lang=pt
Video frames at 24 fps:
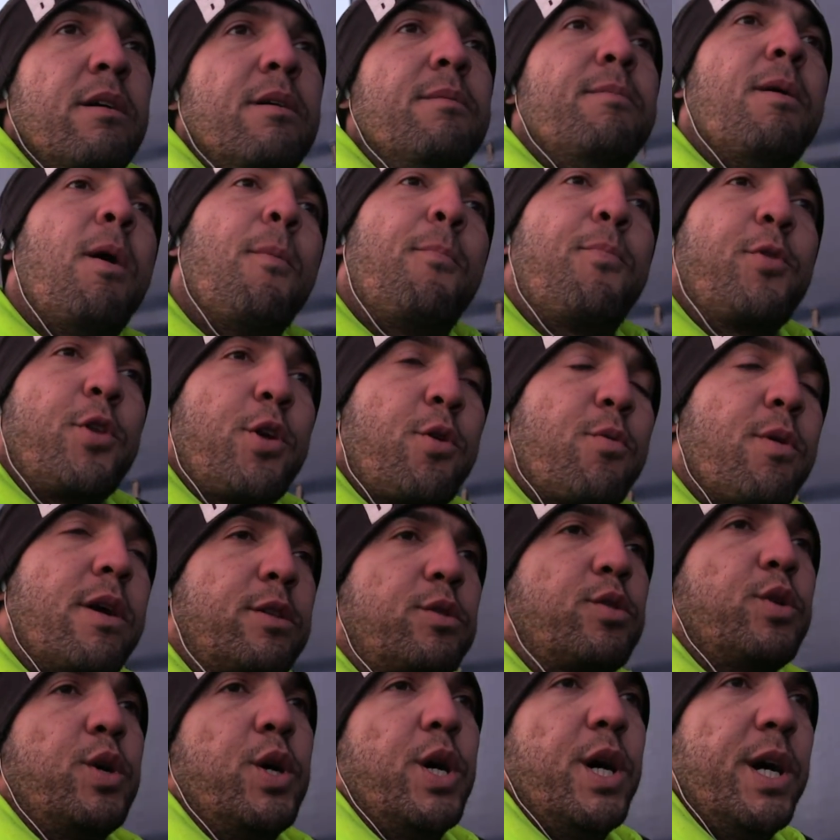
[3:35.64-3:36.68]
Bom, por
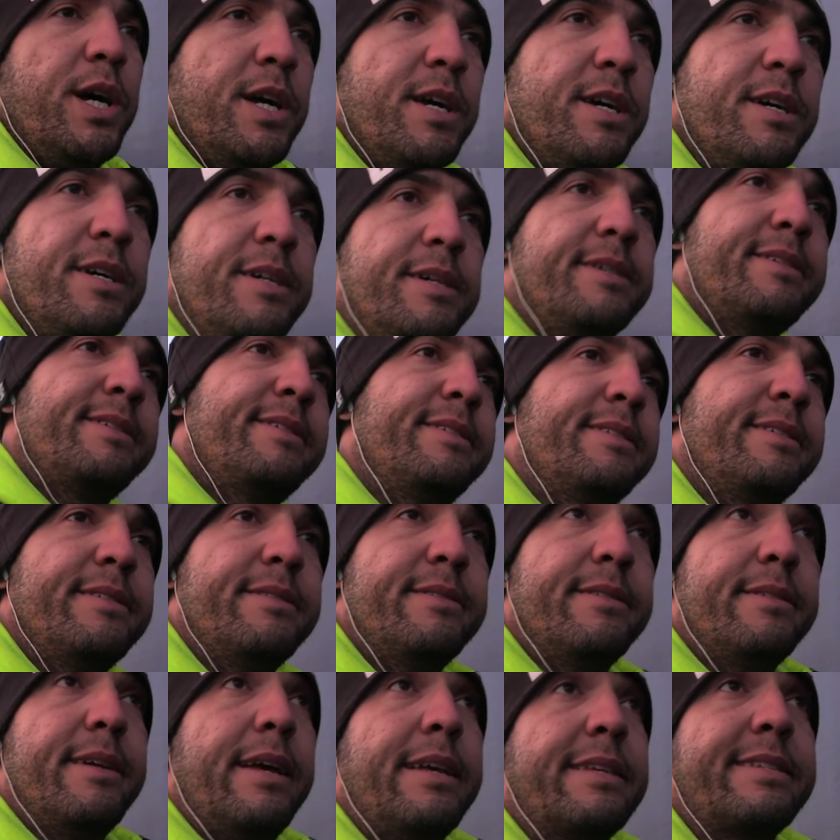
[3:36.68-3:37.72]
enquanto
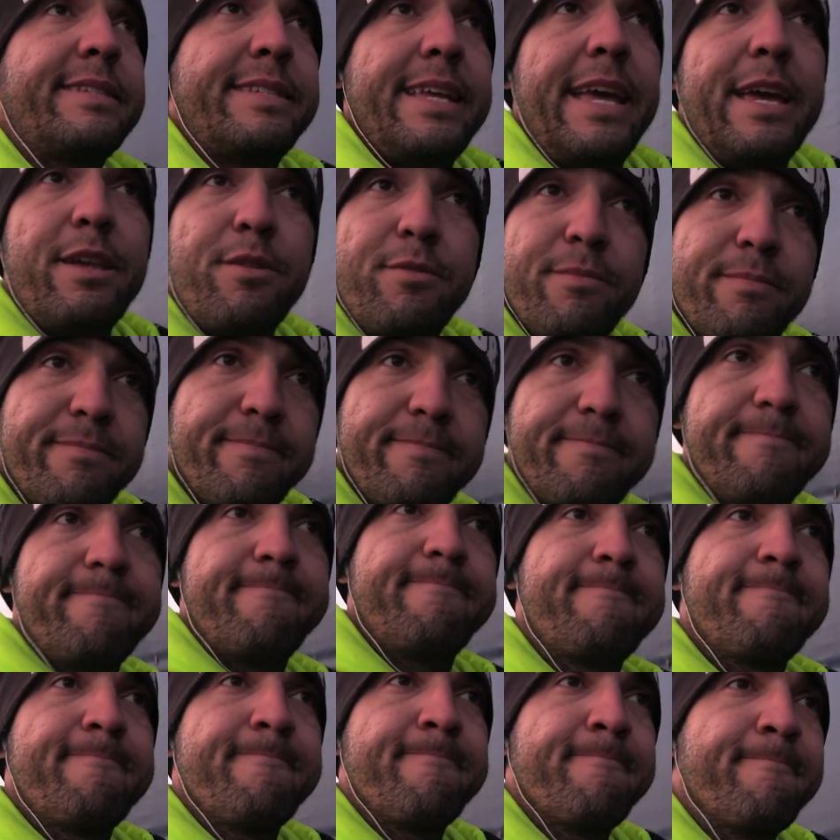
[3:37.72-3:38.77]
é zero.
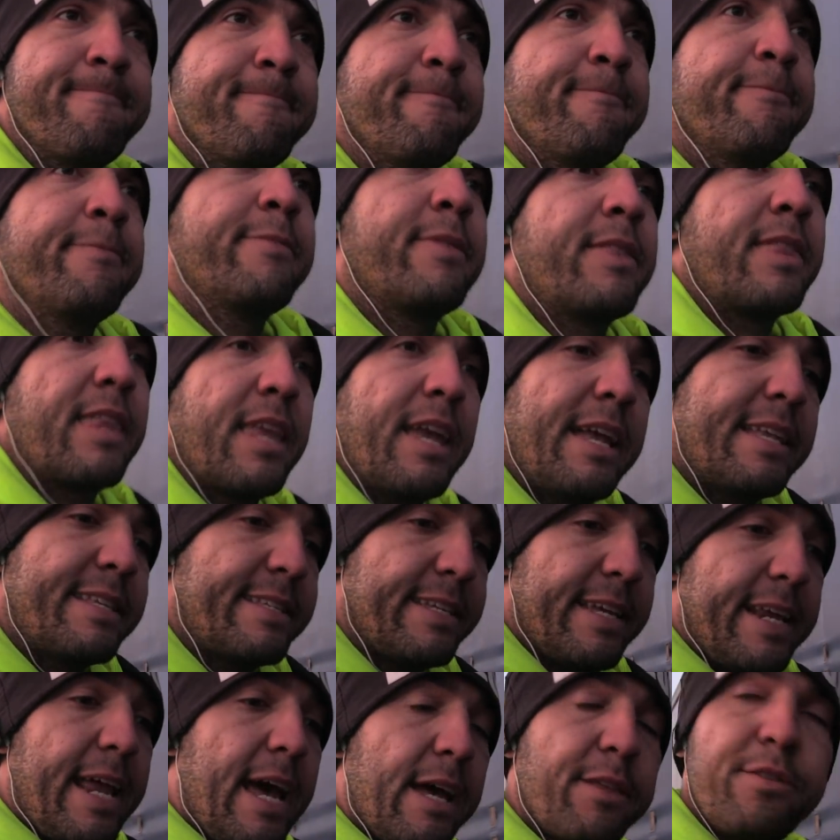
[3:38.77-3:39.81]
É
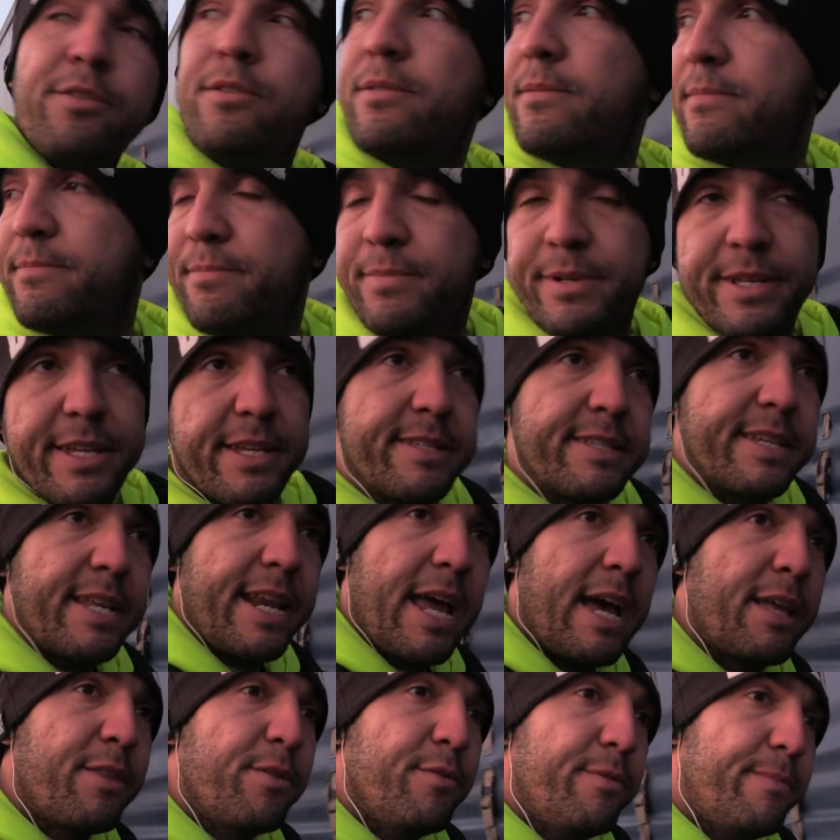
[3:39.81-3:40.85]
zerado, porque é
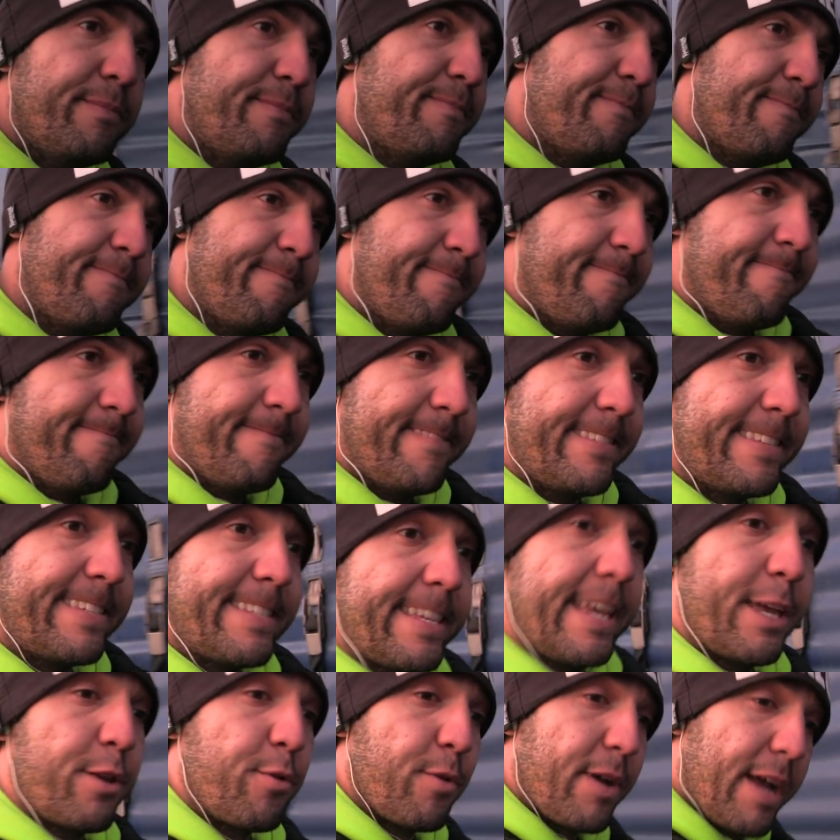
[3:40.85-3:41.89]
zerado.
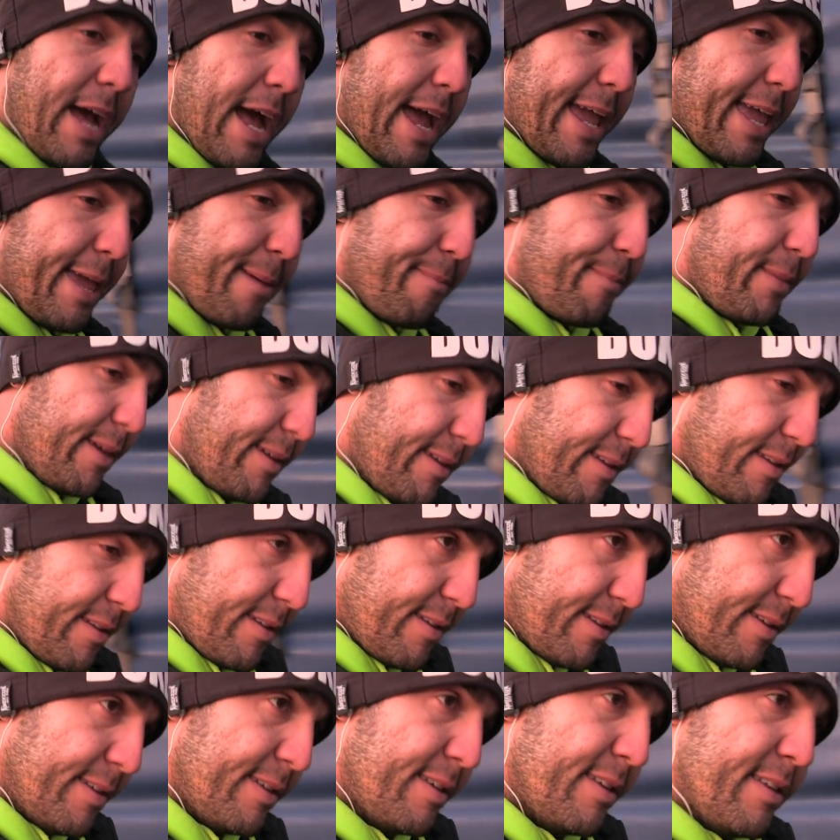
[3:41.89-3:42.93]
Zero km.
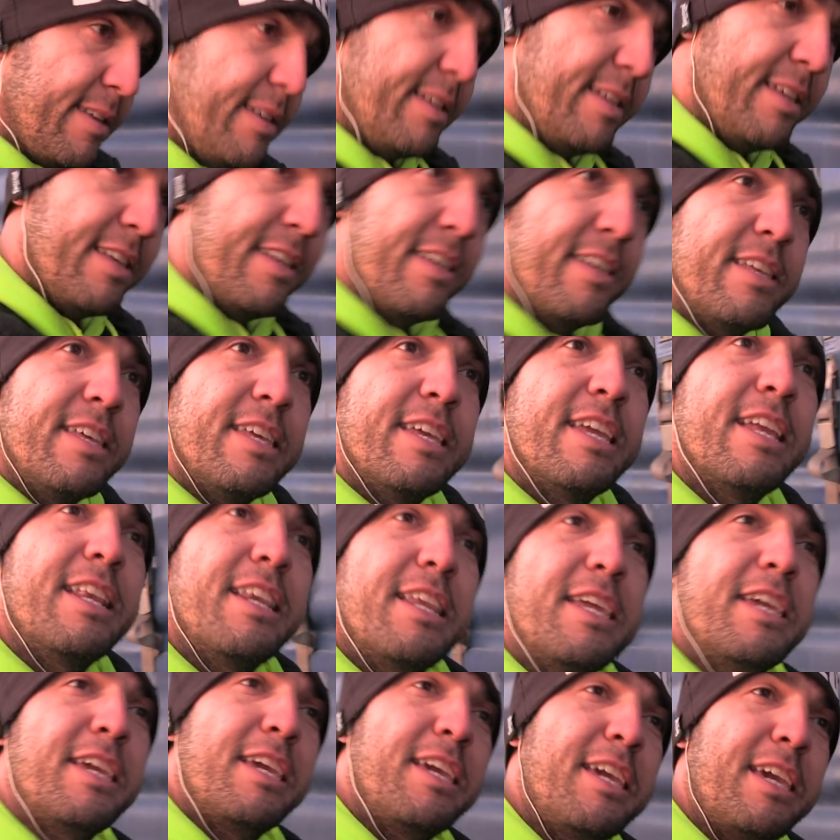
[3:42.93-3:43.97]

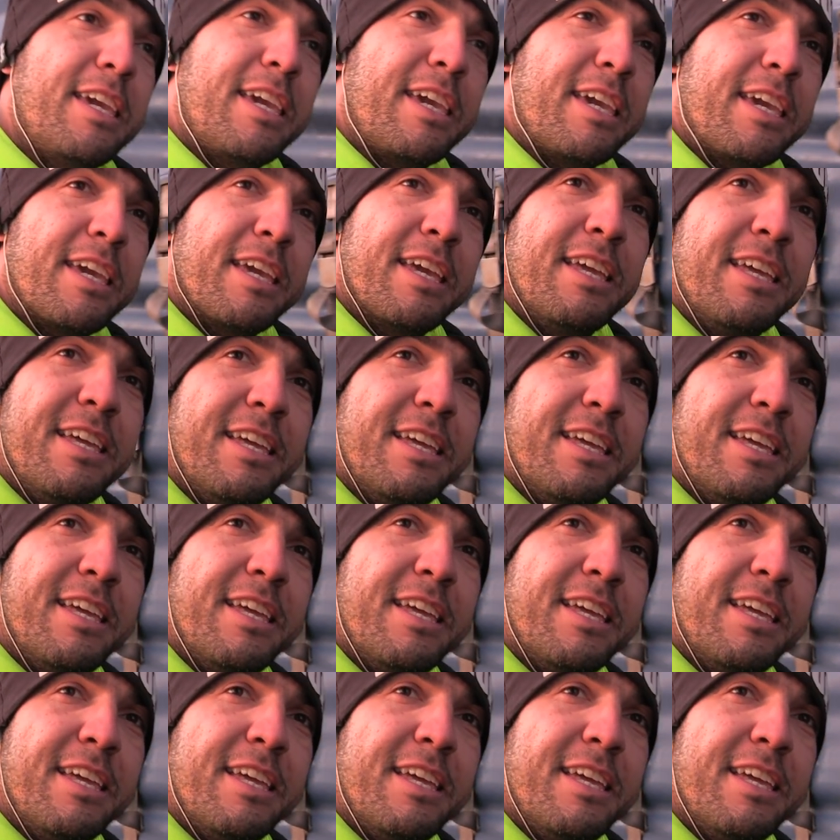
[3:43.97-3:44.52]
Ele...